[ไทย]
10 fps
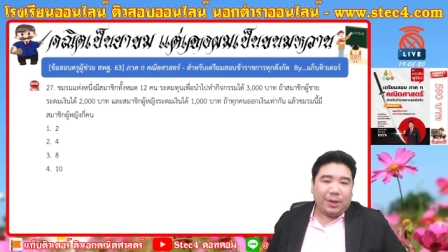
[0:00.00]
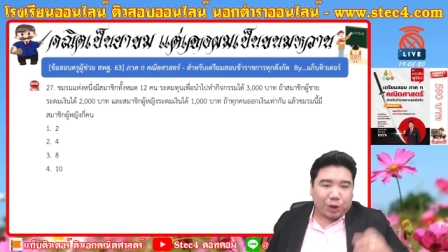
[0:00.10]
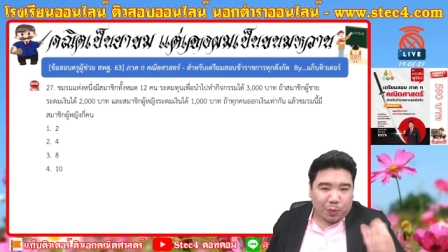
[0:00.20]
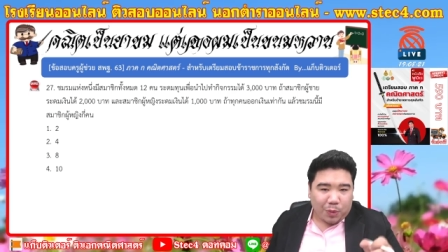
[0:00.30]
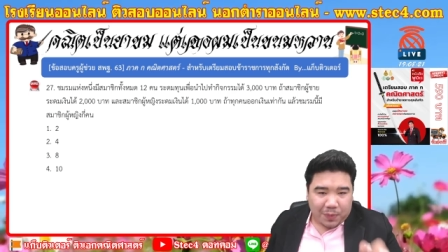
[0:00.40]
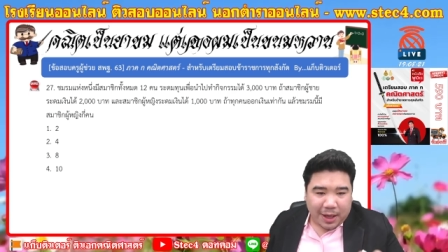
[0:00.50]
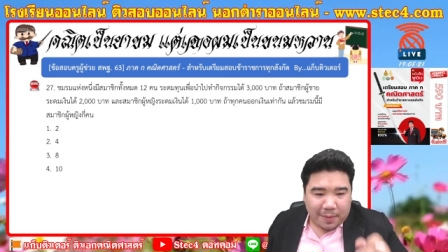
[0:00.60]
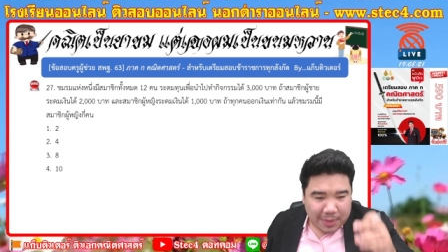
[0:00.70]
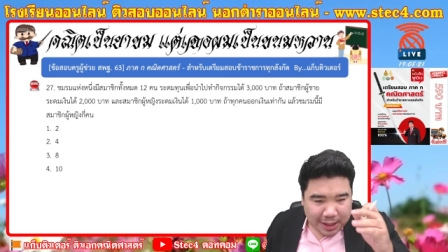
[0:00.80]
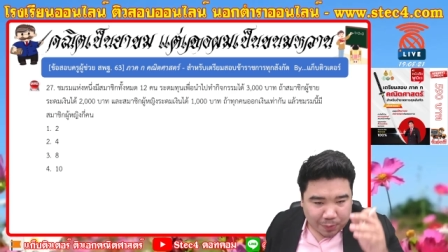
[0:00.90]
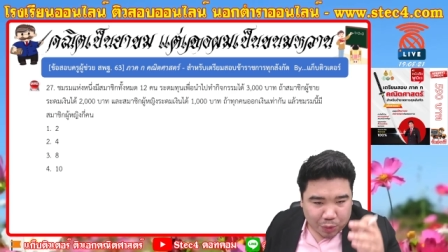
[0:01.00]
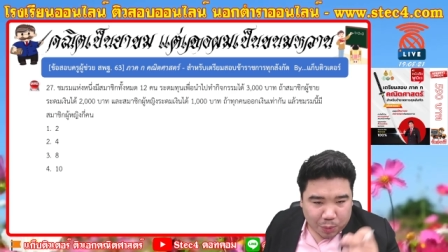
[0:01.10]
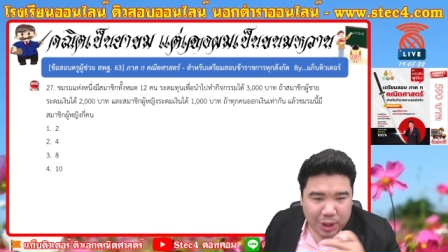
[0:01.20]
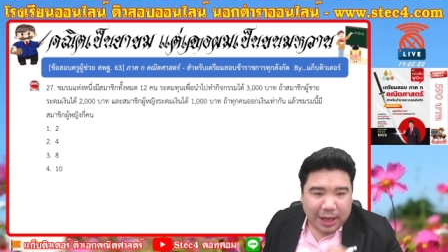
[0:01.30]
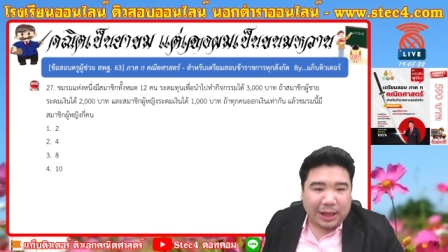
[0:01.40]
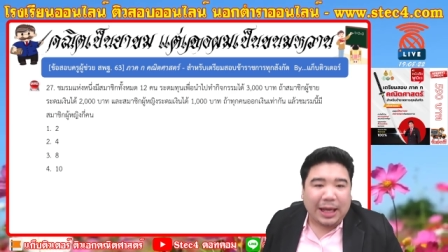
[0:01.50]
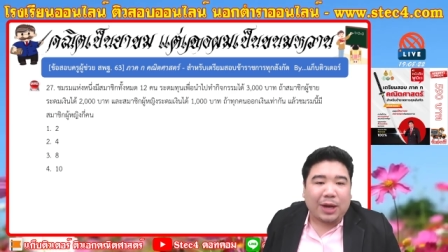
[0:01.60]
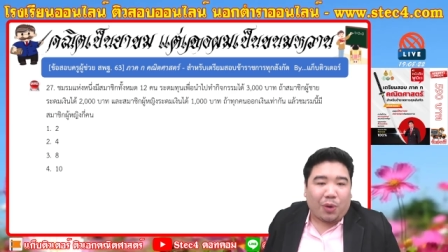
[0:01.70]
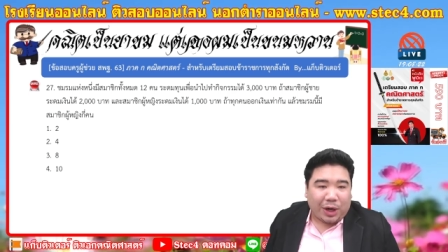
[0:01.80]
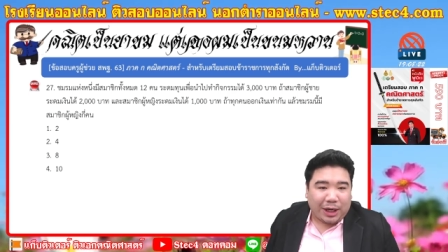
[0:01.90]
ชมรมนี้มีจำนวนผู้หญิง
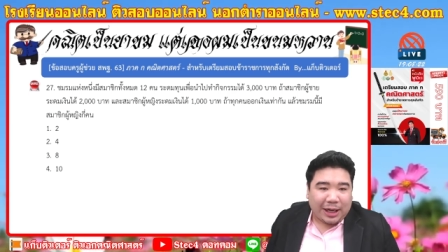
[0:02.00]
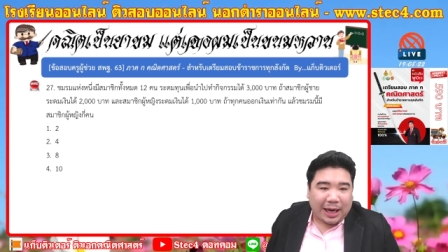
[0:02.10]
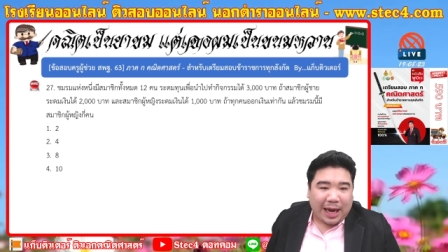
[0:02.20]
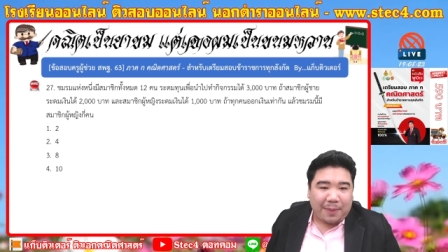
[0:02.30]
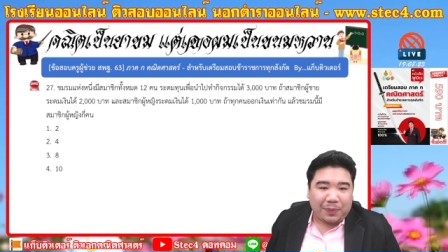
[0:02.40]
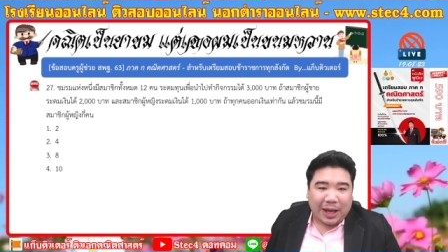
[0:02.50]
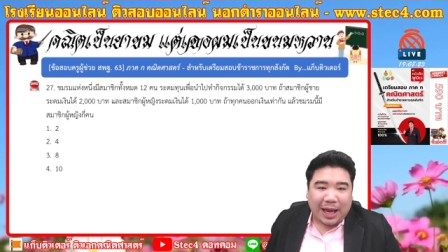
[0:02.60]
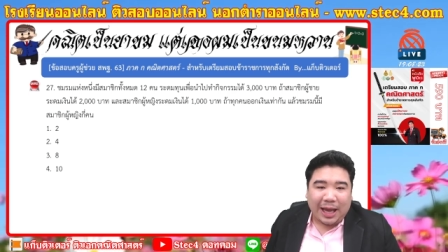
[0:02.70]
กี่คนนะครับนะ